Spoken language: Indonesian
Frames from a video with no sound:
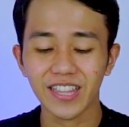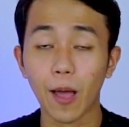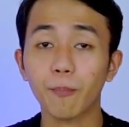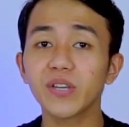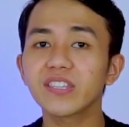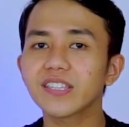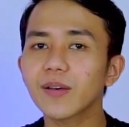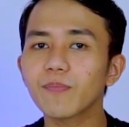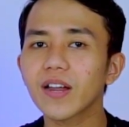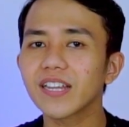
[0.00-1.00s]
tapi
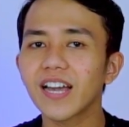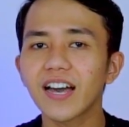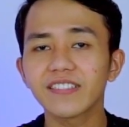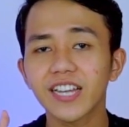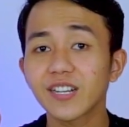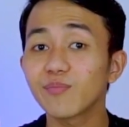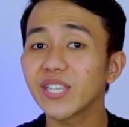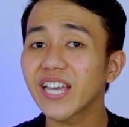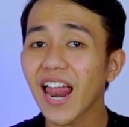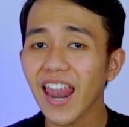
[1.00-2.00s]
tetap kelihatan
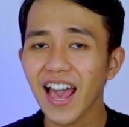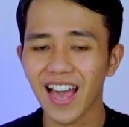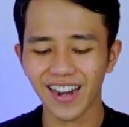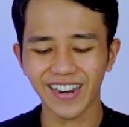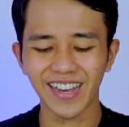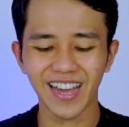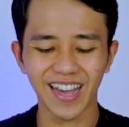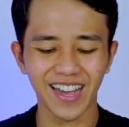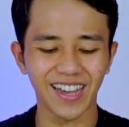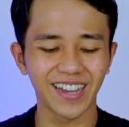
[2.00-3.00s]
menyala
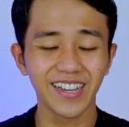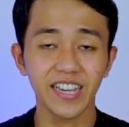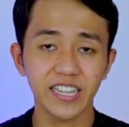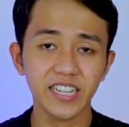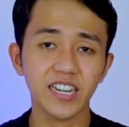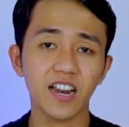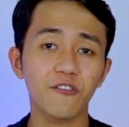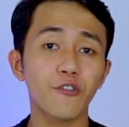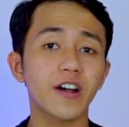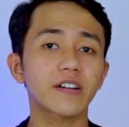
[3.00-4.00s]
nah ini
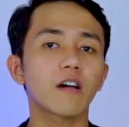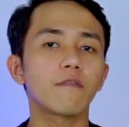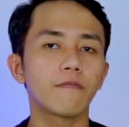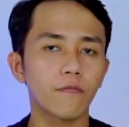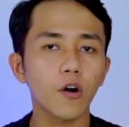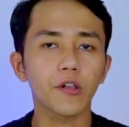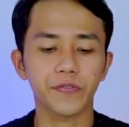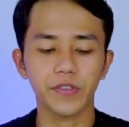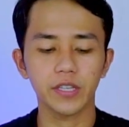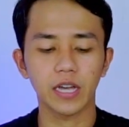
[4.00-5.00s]
adalah warna
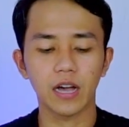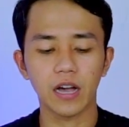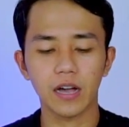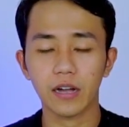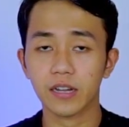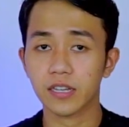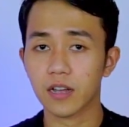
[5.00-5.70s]
volt ya